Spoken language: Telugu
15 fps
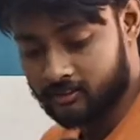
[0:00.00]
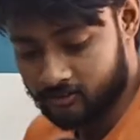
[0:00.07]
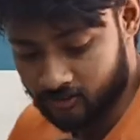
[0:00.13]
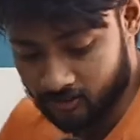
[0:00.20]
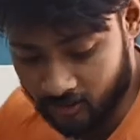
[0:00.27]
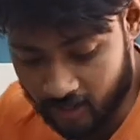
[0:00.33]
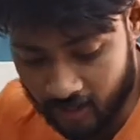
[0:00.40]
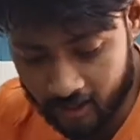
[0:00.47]

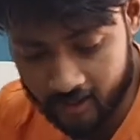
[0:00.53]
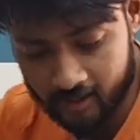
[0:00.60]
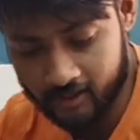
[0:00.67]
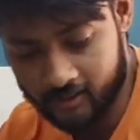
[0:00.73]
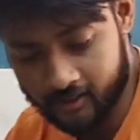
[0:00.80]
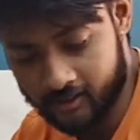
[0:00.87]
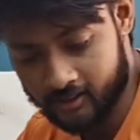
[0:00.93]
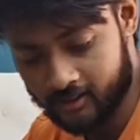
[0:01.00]
జుల్లుగా
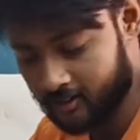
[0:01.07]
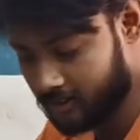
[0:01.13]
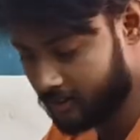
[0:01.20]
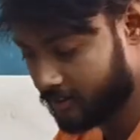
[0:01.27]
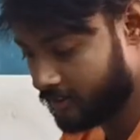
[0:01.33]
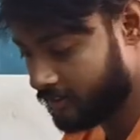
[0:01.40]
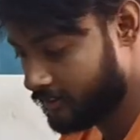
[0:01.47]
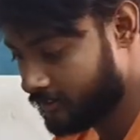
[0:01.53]

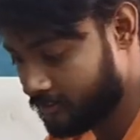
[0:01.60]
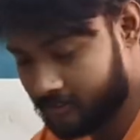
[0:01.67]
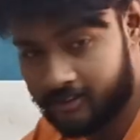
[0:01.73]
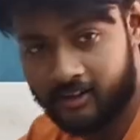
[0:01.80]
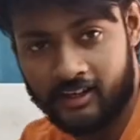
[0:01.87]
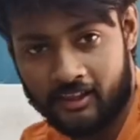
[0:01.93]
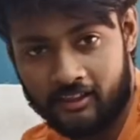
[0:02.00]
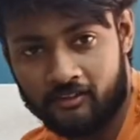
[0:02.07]

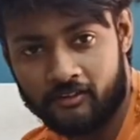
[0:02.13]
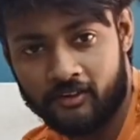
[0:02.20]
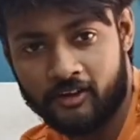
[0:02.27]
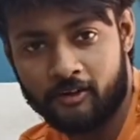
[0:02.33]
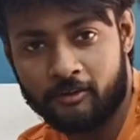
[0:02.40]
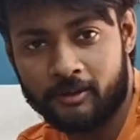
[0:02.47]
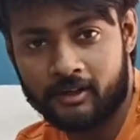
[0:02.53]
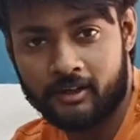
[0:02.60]
ఏదో వీడియో
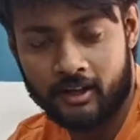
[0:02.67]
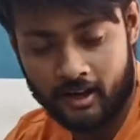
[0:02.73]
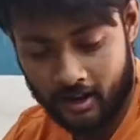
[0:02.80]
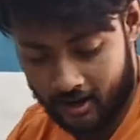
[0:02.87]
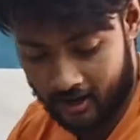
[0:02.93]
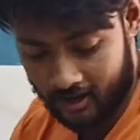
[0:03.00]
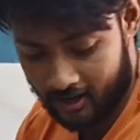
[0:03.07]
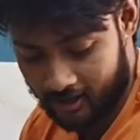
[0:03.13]
పెట్టాను
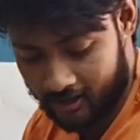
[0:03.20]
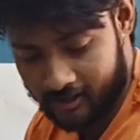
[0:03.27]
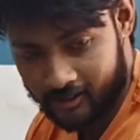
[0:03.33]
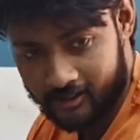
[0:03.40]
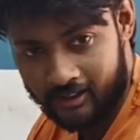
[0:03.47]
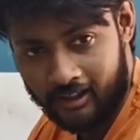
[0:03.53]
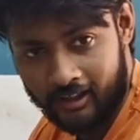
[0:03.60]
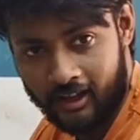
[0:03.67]
అక్కడ
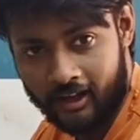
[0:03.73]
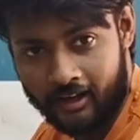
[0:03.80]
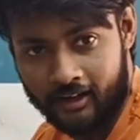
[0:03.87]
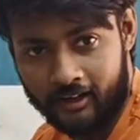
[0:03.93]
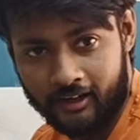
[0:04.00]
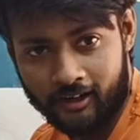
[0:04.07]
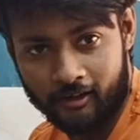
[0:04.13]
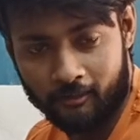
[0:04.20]

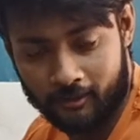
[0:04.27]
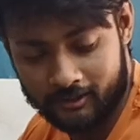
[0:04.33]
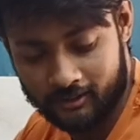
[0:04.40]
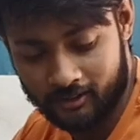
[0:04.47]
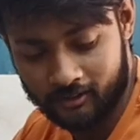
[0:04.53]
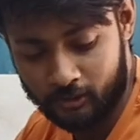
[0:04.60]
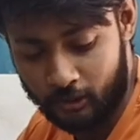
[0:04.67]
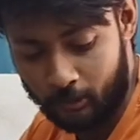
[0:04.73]
అన్నింటిలో మధ్యలో
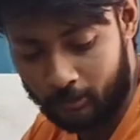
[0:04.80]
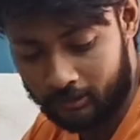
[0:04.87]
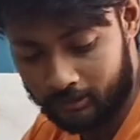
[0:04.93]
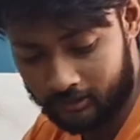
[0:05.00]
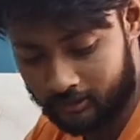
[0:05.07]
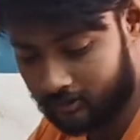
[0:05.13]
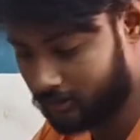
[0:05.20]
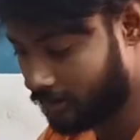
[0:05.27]

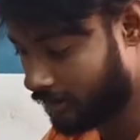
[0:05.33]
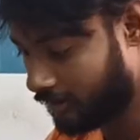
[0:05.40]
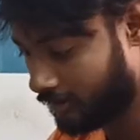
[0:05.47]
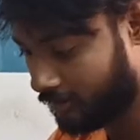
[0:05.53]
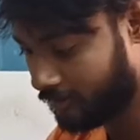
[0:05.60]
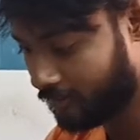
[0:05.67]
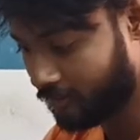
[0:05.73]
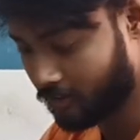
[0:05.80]
దూరిపోతావు అన్ని
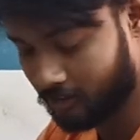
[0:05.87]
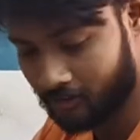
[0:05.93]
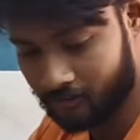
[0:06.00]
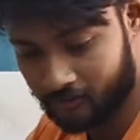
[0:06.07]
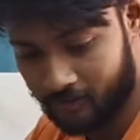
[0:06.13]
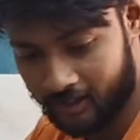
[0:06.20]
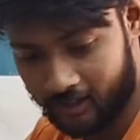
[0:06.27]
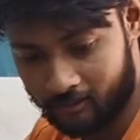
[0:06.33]
వీడియోలో
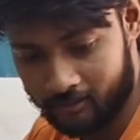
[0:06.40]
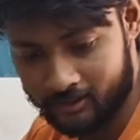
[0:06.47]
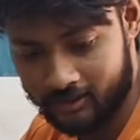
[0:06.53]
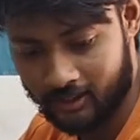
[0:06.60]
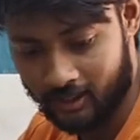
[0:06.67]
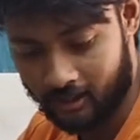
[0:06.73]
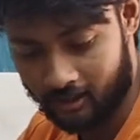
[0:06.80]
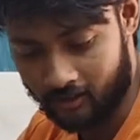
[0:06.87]
నువ్వే
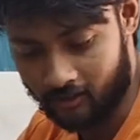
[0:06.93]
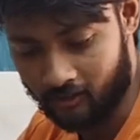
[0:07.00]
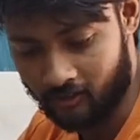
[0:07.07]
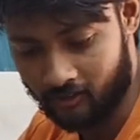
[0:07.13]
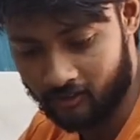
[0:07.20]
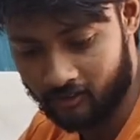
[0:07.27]
కనిపించాలంటావు